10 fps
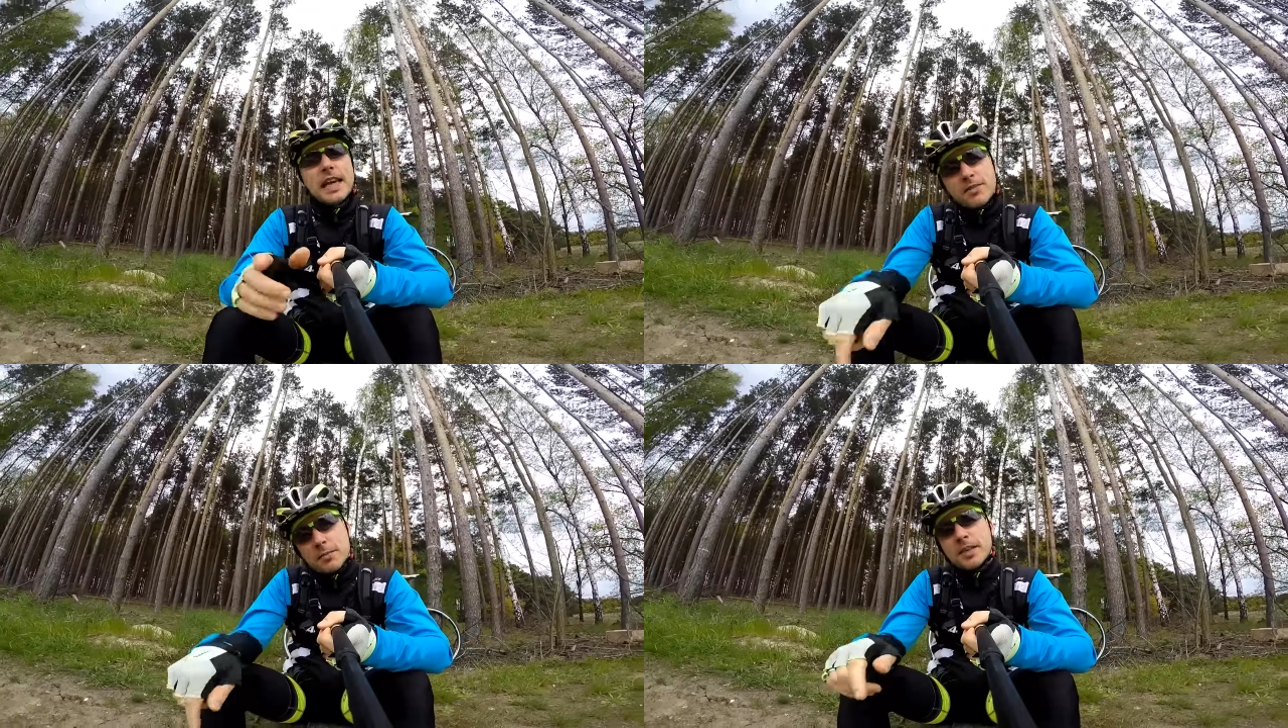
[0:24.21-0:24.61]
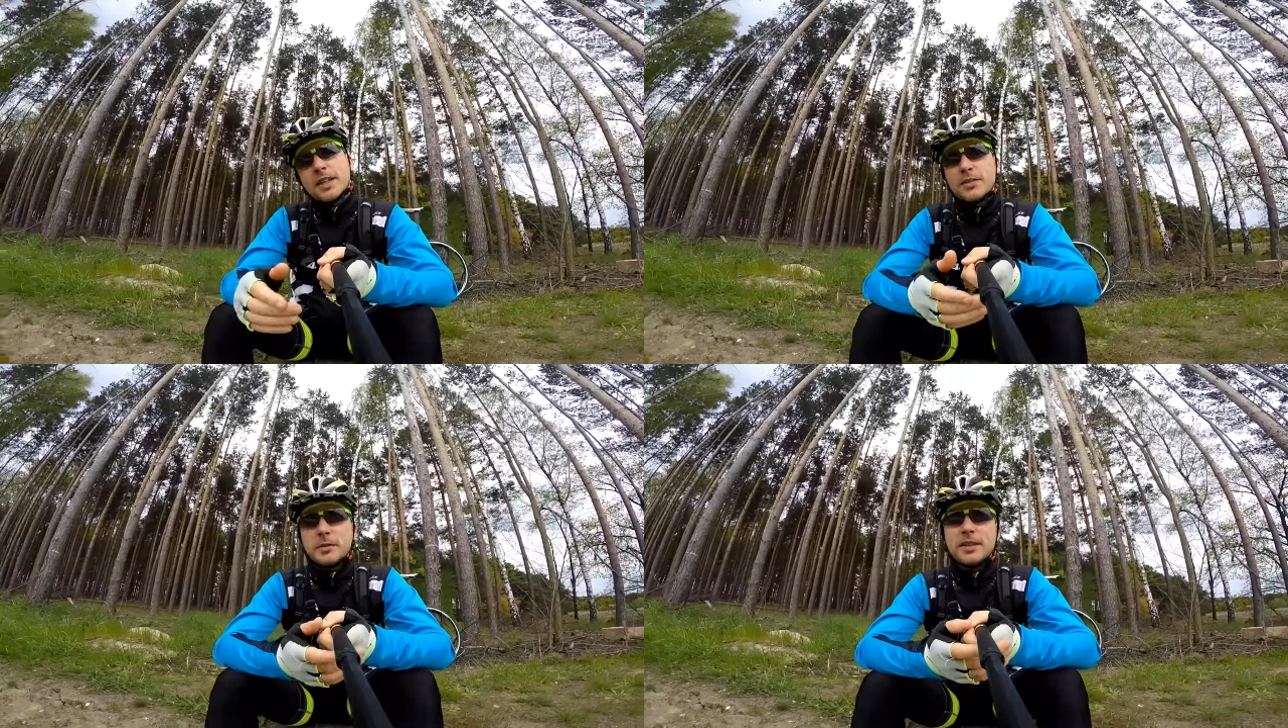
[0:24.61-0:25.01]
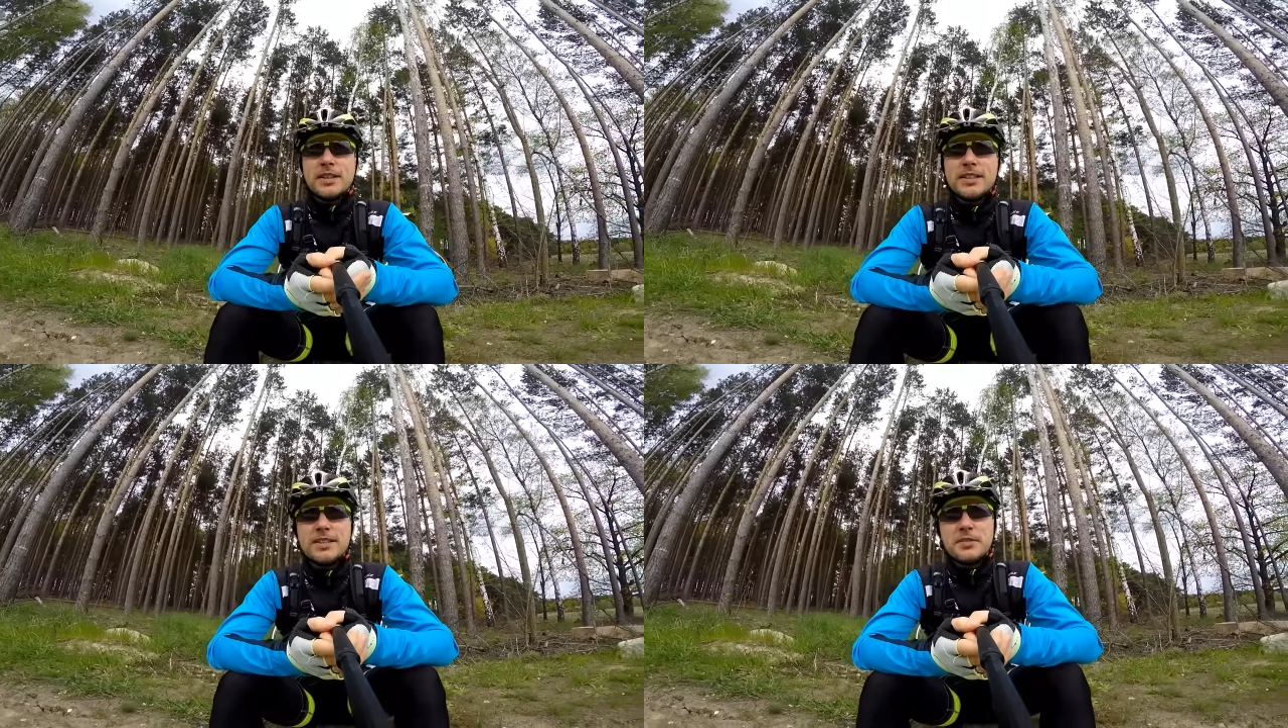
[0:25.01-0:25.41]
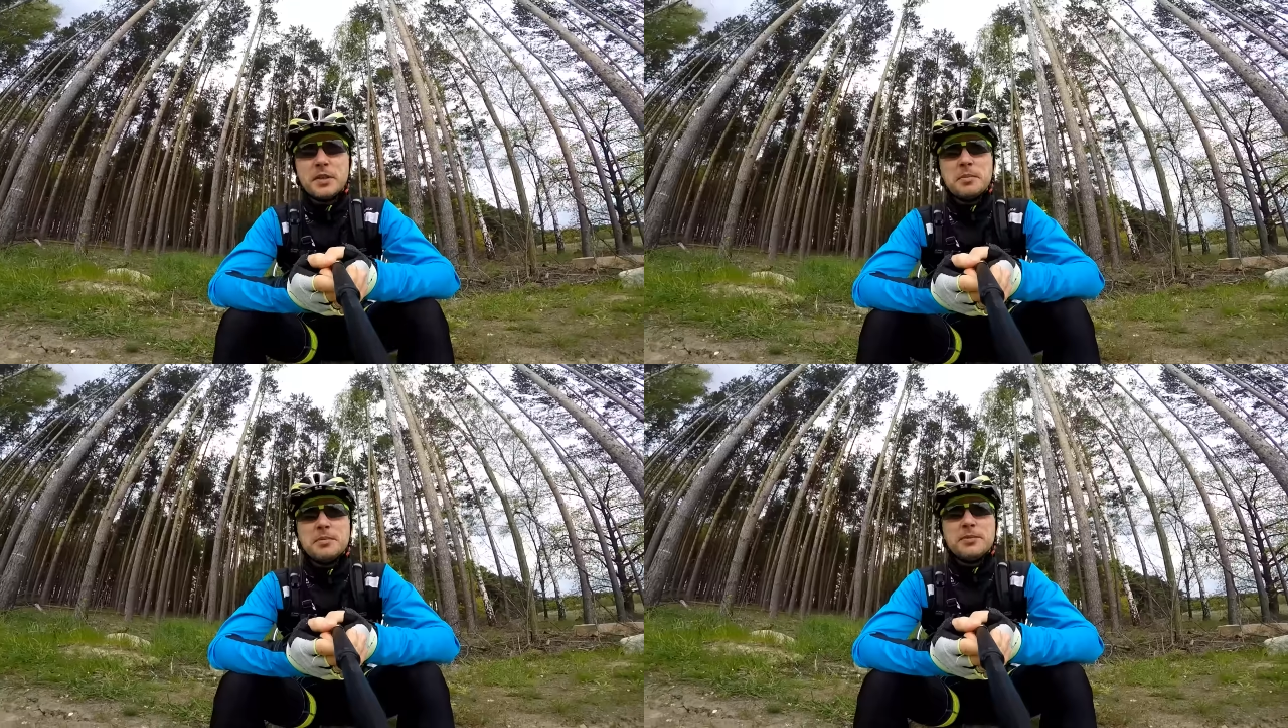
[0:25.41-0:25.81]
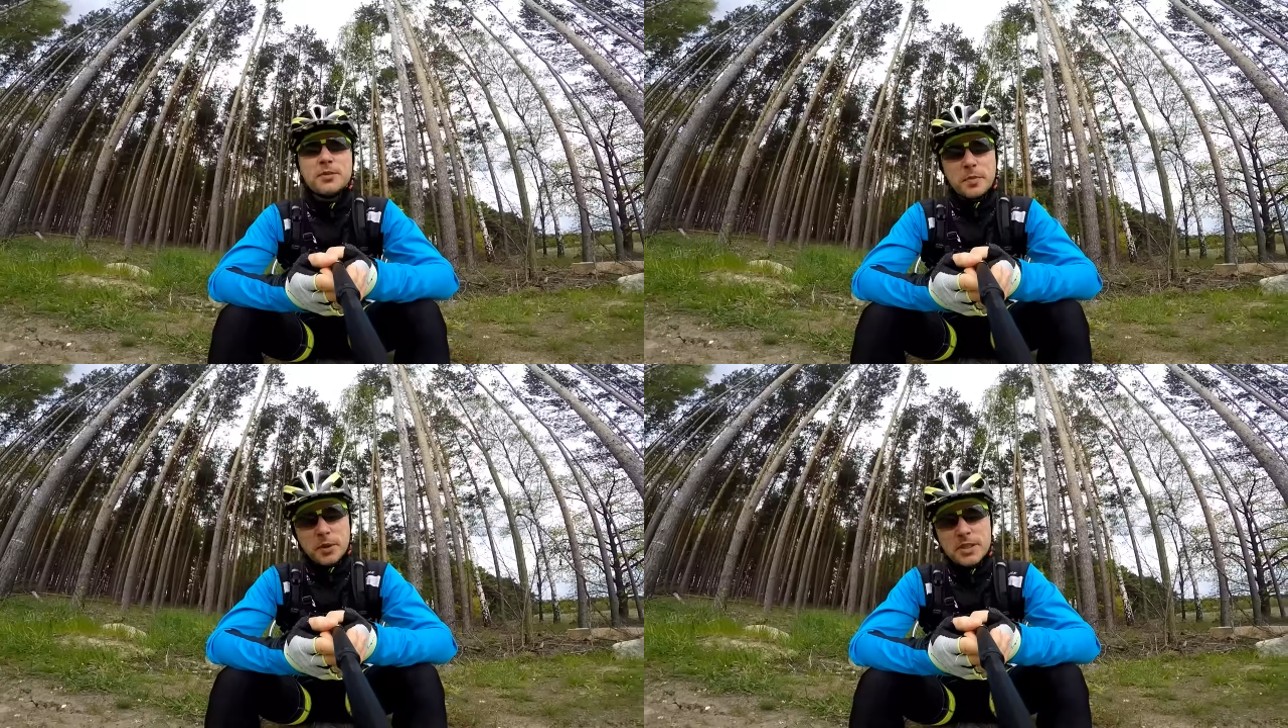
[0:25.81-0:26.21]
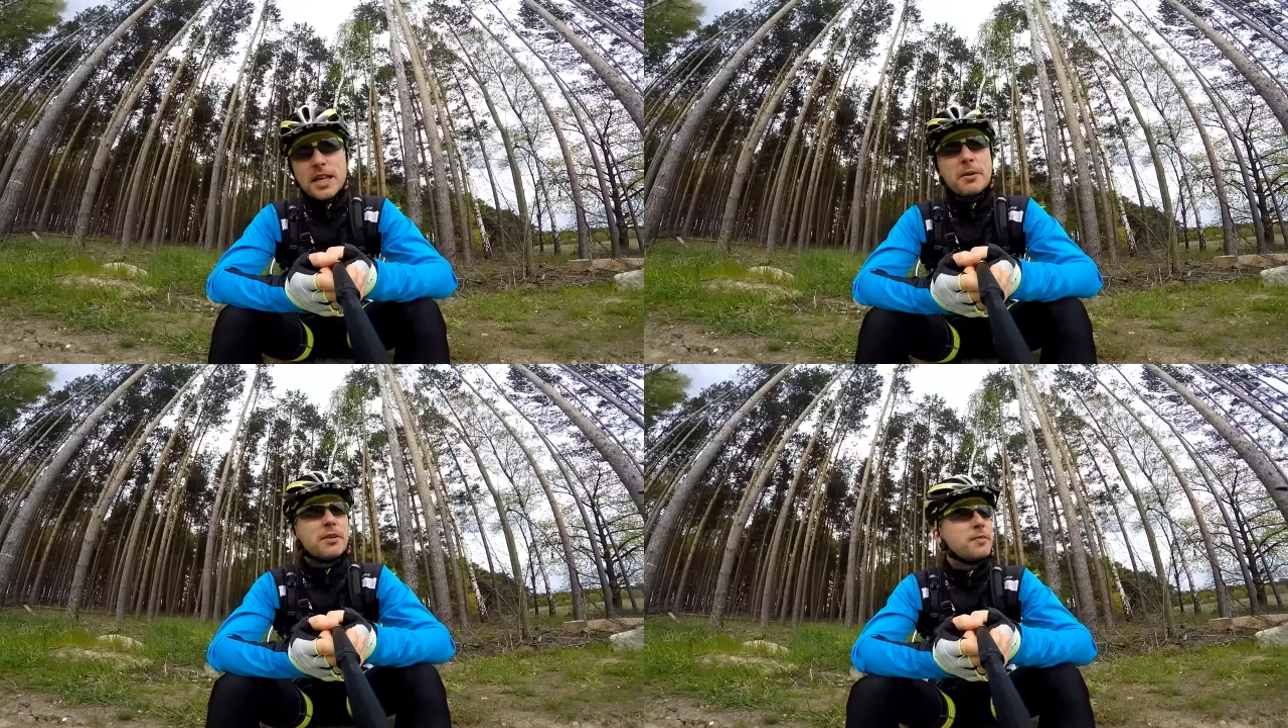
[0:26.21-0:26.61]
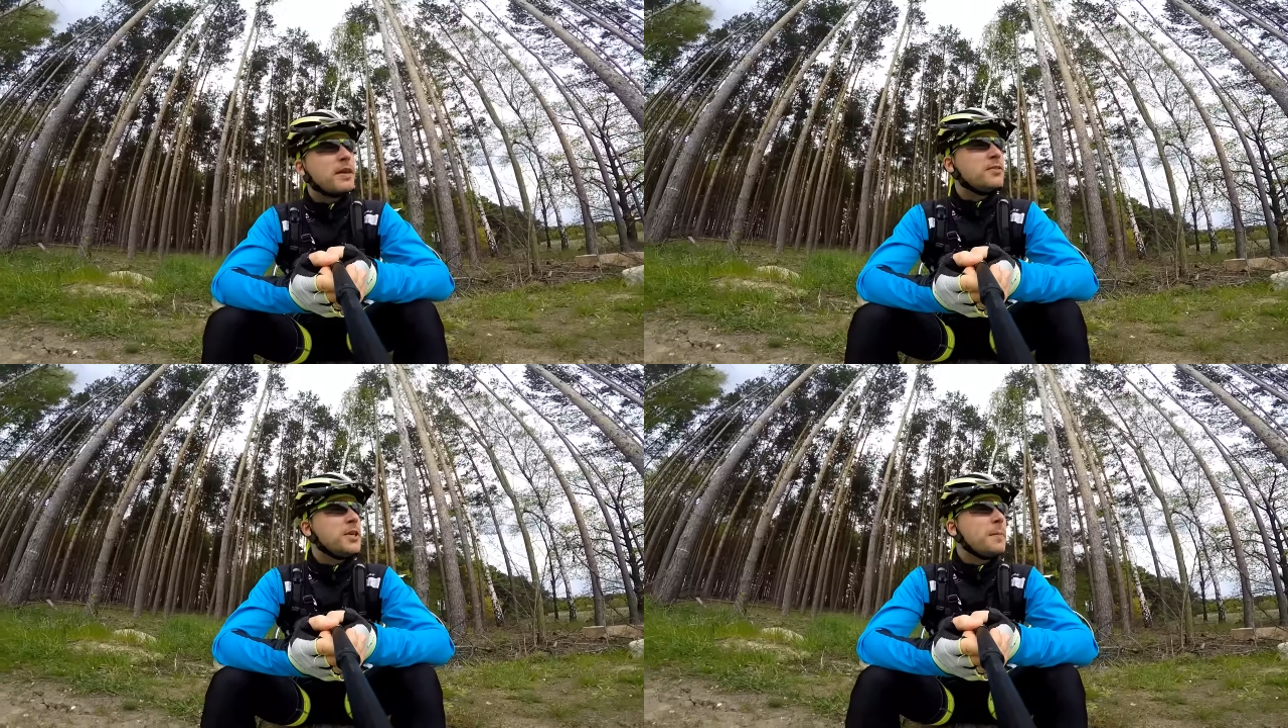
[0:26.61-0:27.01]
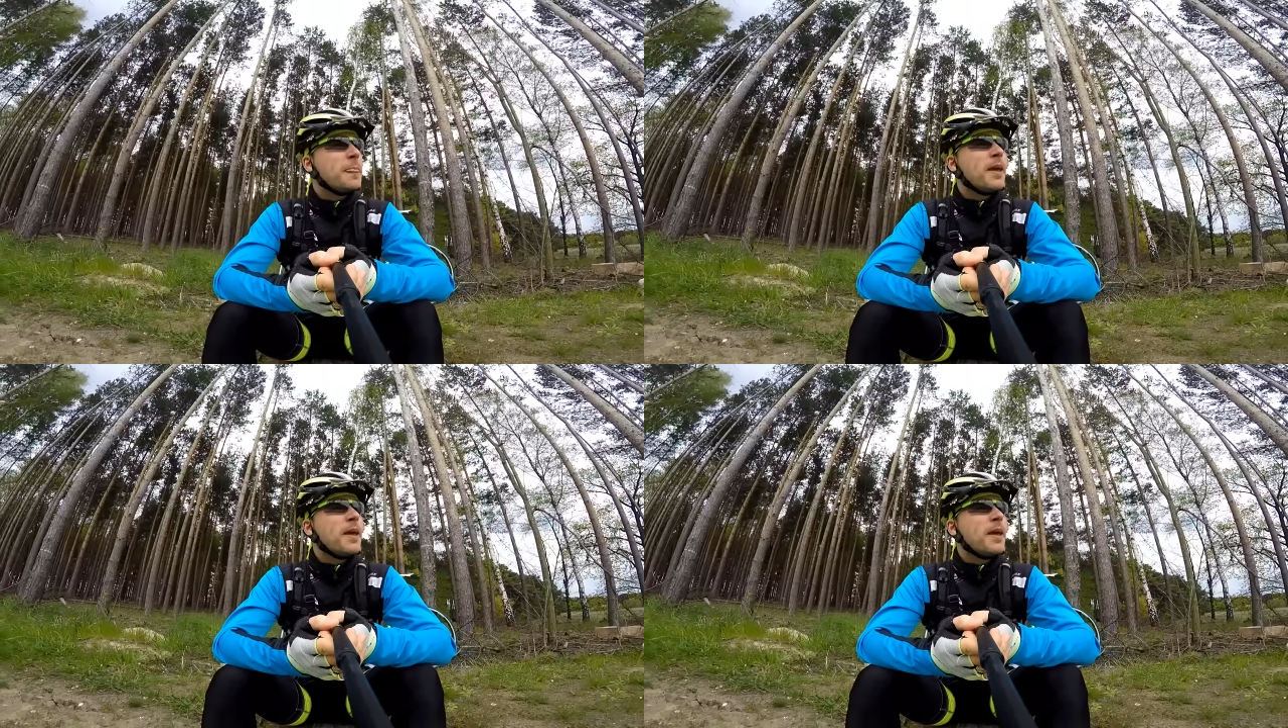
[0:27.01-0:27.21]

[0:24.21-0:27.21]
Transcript: Ja Wam nagrywam ten film w poniedziałek wprawdzie.